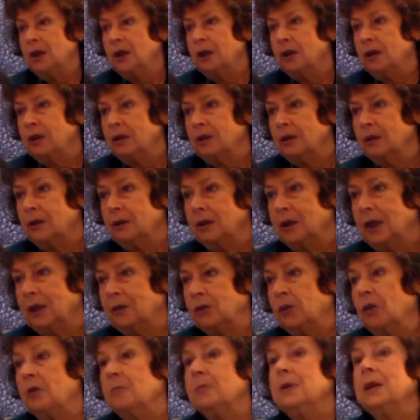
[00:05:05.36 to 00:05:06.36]
euh,
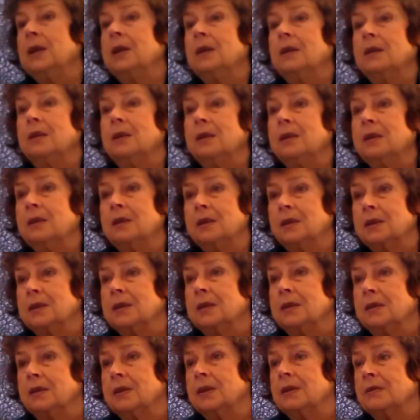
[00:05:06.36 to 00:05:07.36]
d'attendre, mais
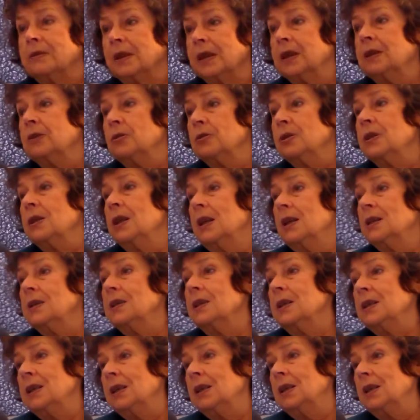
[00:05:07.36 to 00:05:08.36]
c'est vrai que c'est
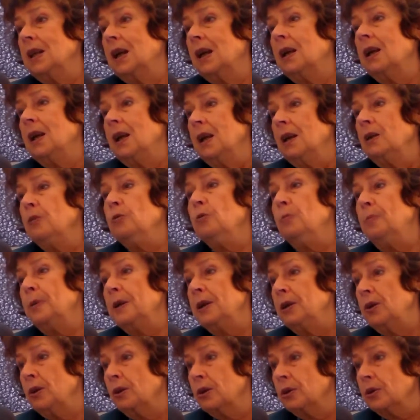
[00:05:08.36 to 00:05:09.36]
LCI qui a loupé
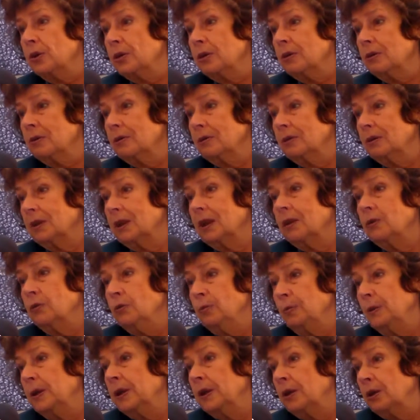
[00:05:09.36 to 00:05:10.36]
le coche, qui a
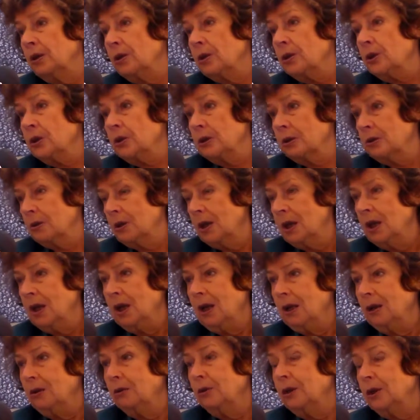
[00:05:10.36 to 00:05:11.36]
loupé le coche
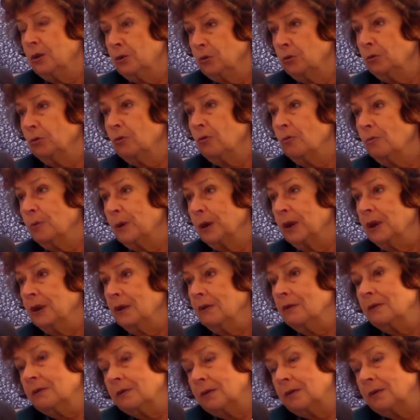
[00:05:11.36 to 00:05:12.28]
que les autres ont pris.